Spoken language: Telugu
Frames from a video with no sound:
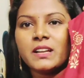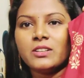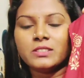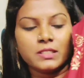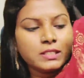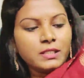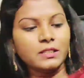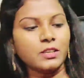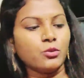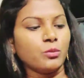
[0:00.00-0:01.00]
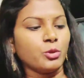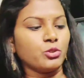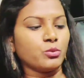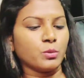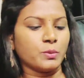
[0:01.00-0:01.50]
ఇంకా వస్తుంది నేను
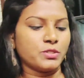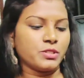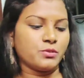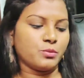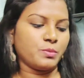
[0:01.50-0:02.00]
మొత్తం ఓపెన్ చేసి